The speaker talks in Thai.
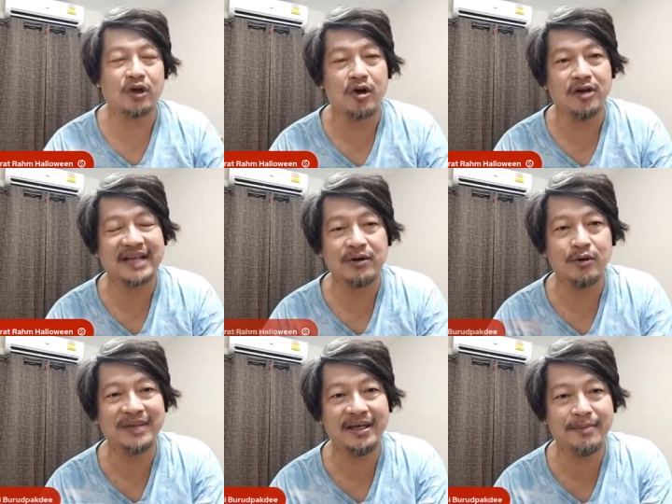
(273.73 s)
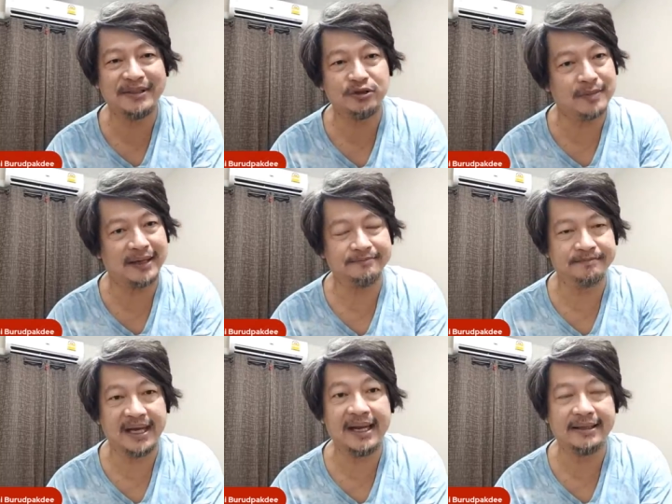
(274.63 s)
สอดคล้องสังคมไทยในปัจจุบัน
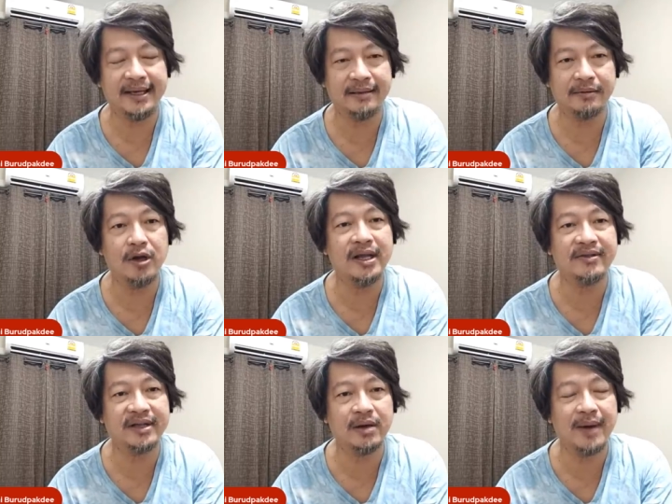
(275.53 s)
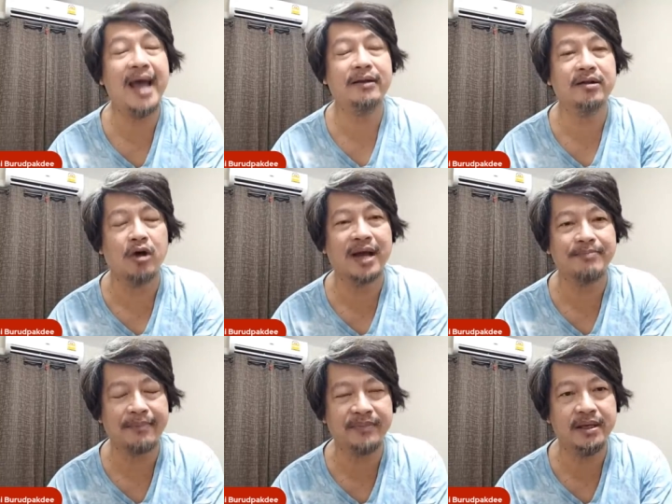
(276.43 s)
อะไรเงี้ยก็เลยเสนอว่าอ่ะเรา
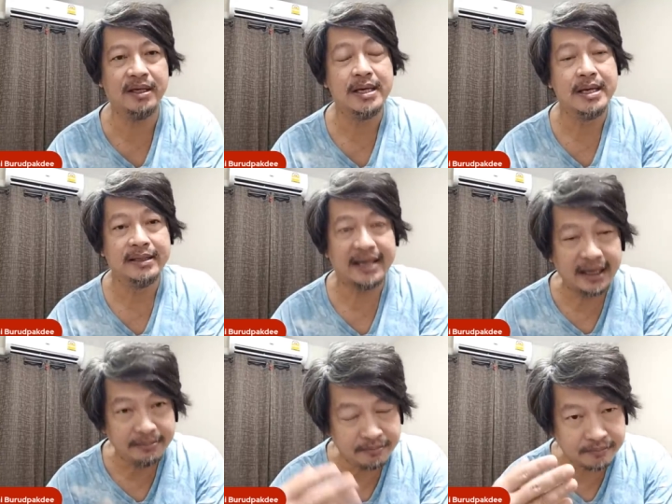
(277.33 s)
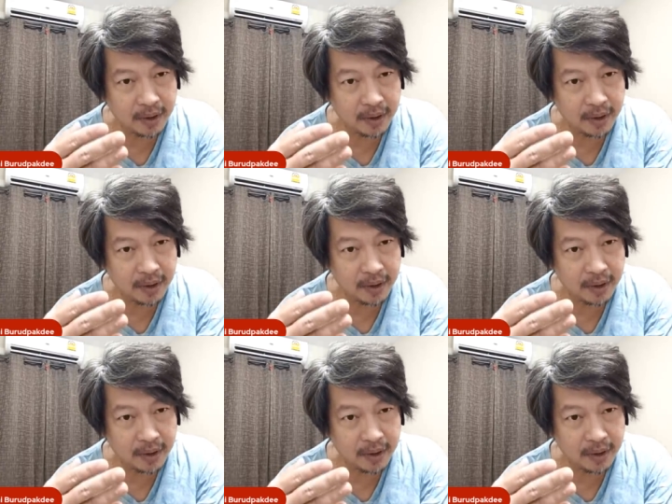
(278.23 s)
ทำแบบนี้ ดังนั้น